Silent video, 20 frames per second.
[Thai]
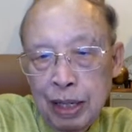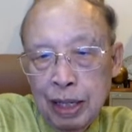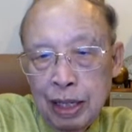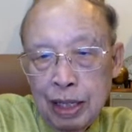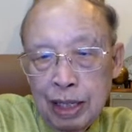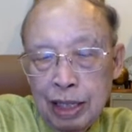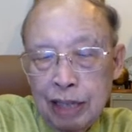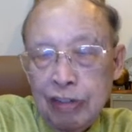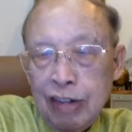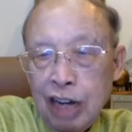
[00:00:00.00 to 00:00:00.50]
ห
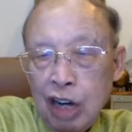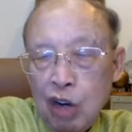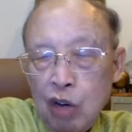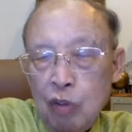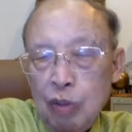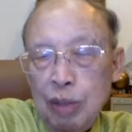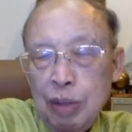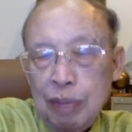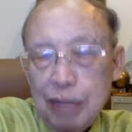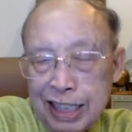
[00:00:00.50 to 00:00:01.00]
รือว่าเขา
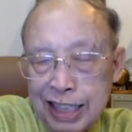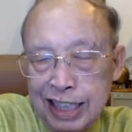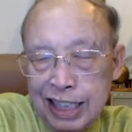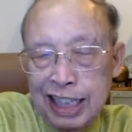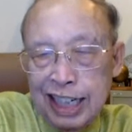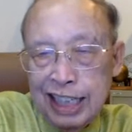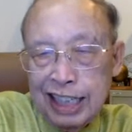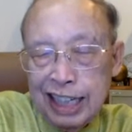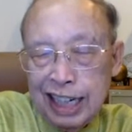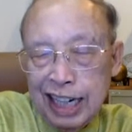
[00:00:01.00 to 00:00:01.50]
มีบัญชีใน
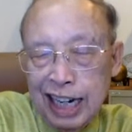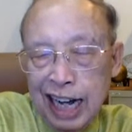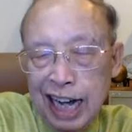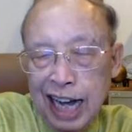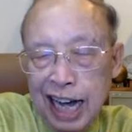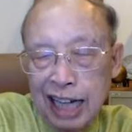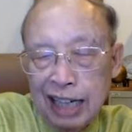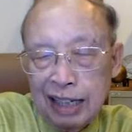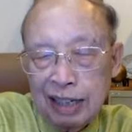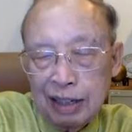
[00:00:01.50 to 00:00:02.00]
ธนาคา
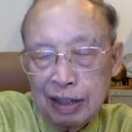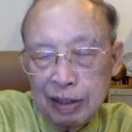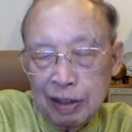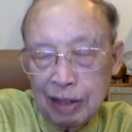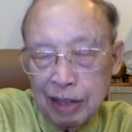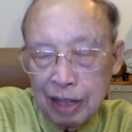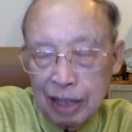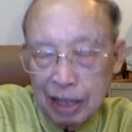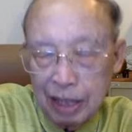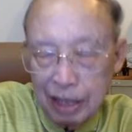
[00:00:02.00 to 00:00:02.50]
ร
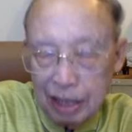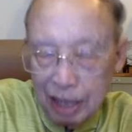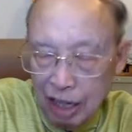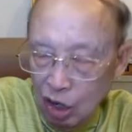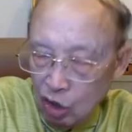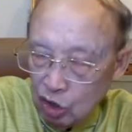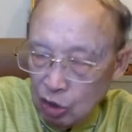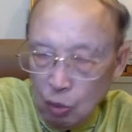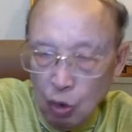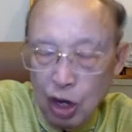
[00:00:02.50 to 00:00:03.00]
เขา
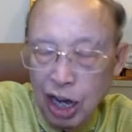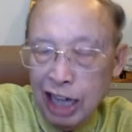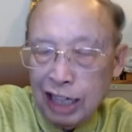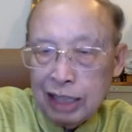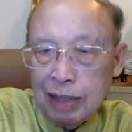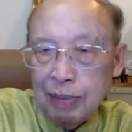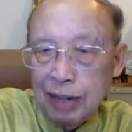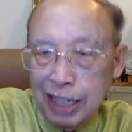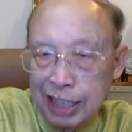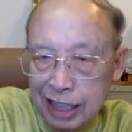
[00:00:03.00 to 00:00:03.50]
จะบกขาด
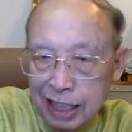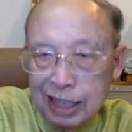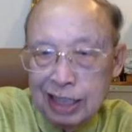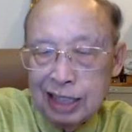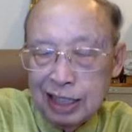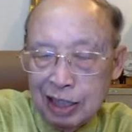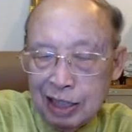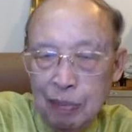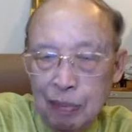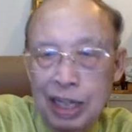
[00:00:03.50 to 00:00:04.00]
กำไรยักเถือ
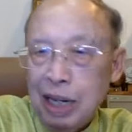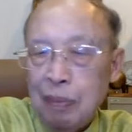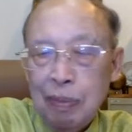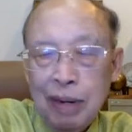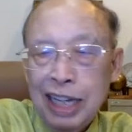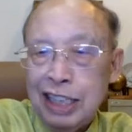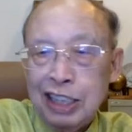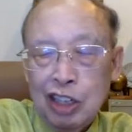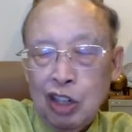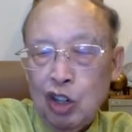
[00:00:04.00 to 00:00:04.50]
จะมีกำไร
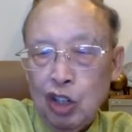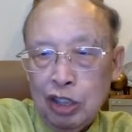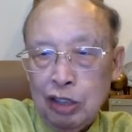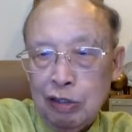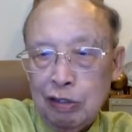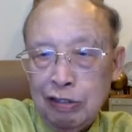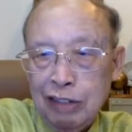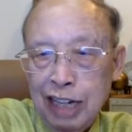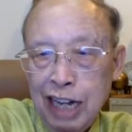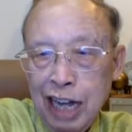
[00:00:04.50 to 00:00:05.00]
ตลอด
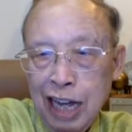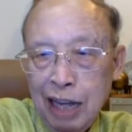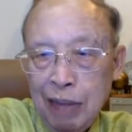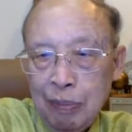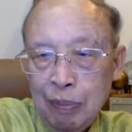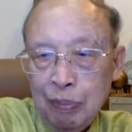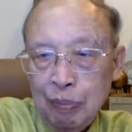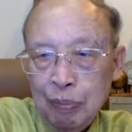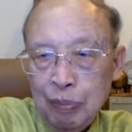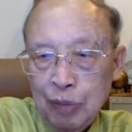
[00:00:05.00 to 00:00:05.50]
เวลา
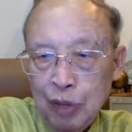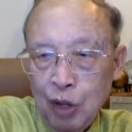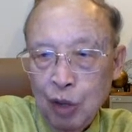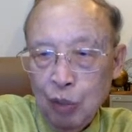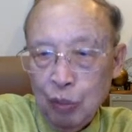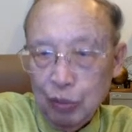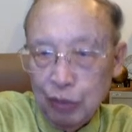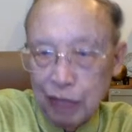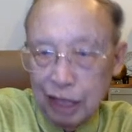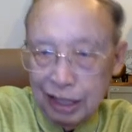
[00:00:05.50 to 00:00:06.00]
แล้ว
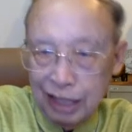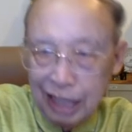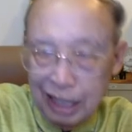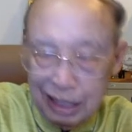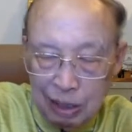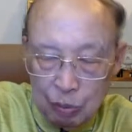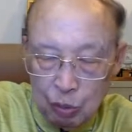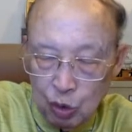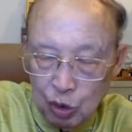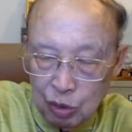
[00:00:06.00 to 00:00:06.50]
ทั้งท่าน
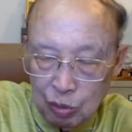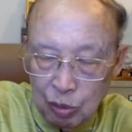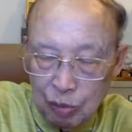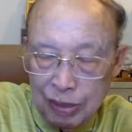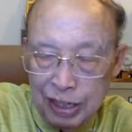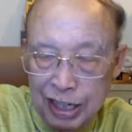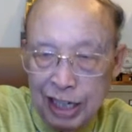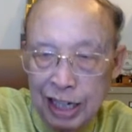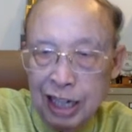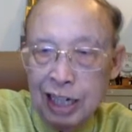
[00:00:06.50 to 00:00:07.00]
ที่ผู้อื่นบ่มี
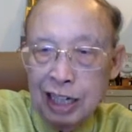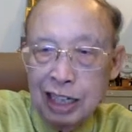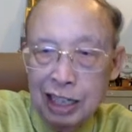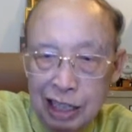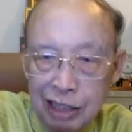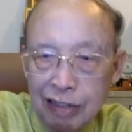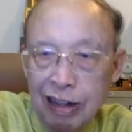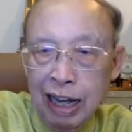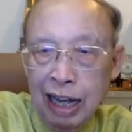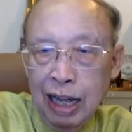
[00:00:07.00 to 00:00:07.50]
หรือ
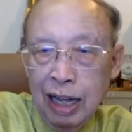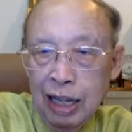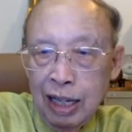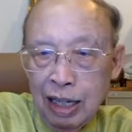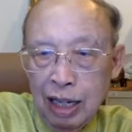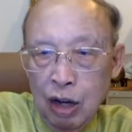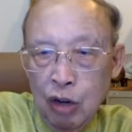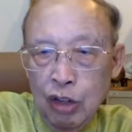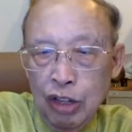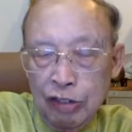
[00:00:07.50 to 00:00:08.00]
ว่า
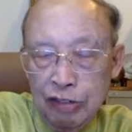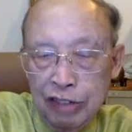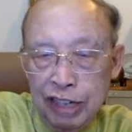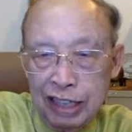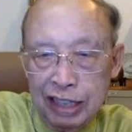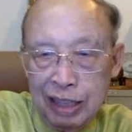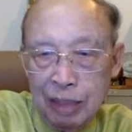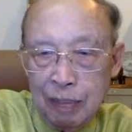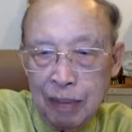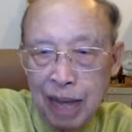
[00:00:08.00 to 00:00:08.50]
เขาเห็นเวียก
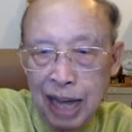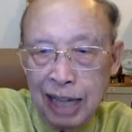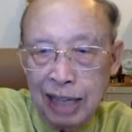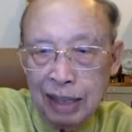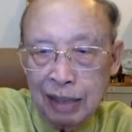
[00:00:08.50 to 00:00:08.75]
ทำงาน